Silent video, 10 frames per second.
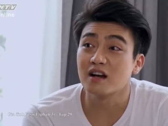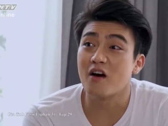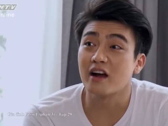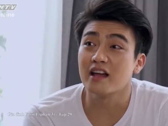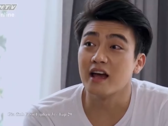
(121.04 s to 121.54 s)
biết
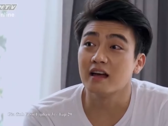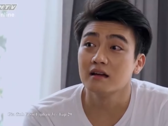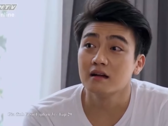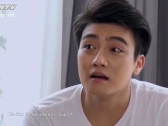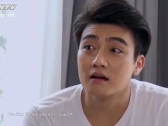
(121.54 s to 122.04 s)
rồi cái gì
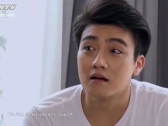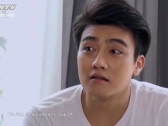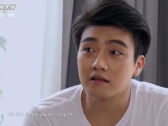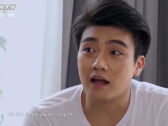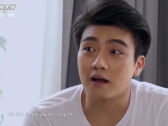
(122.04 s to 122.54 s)

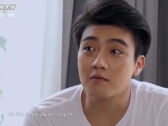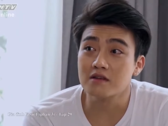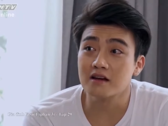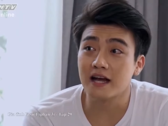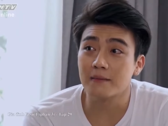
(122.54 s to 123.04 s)
có tiền cũng
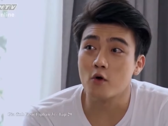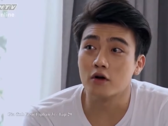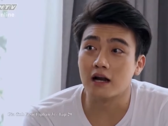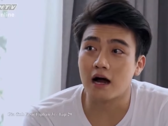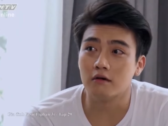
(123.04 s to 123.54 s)
chưa chắc mua
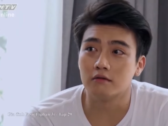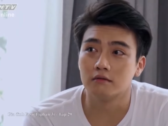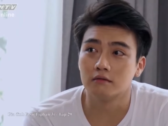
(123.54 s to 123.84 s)
được đâu